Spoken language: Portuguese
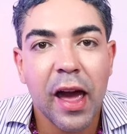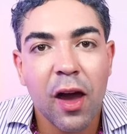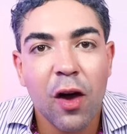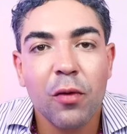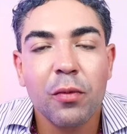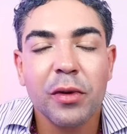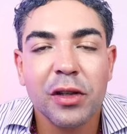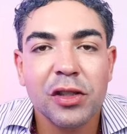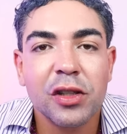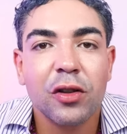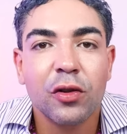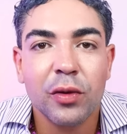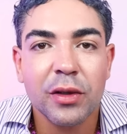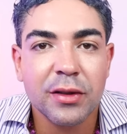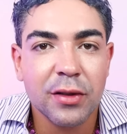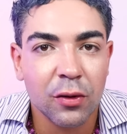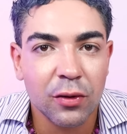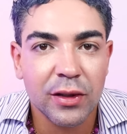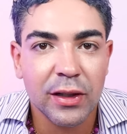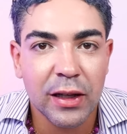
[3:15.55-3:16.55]
é uma
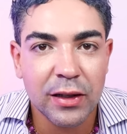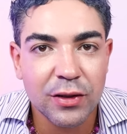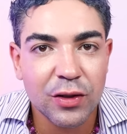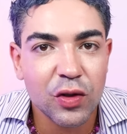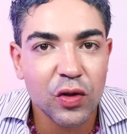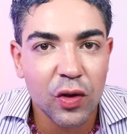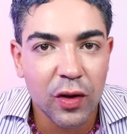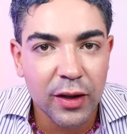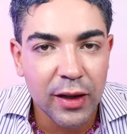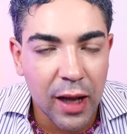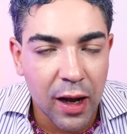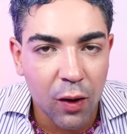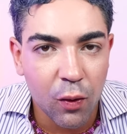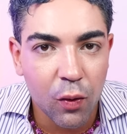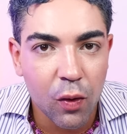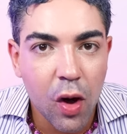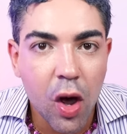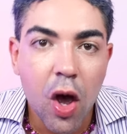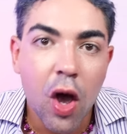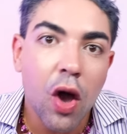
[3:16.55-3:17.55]
instituição tradicional.